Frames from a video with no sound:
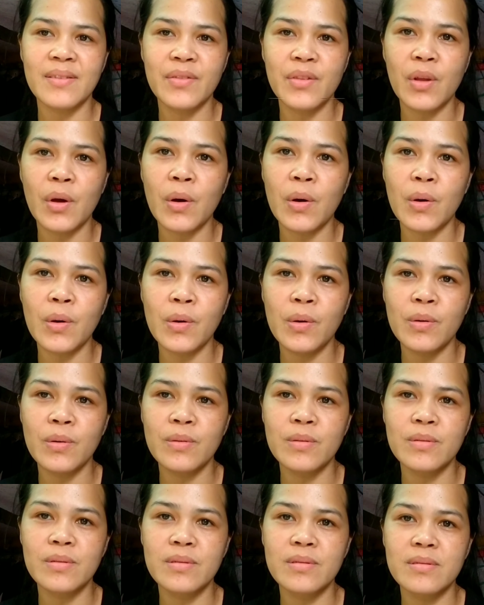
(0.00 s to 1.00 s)

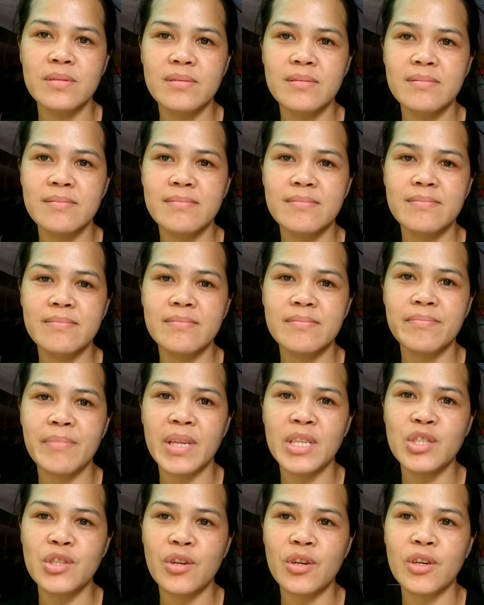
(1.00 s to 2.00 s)
though
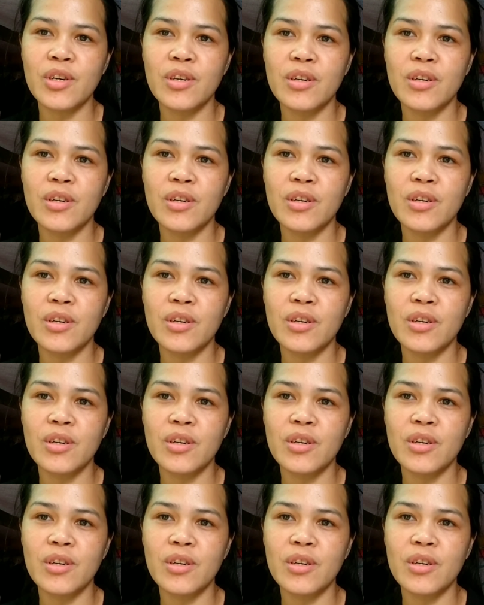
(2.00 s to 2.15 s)
medyo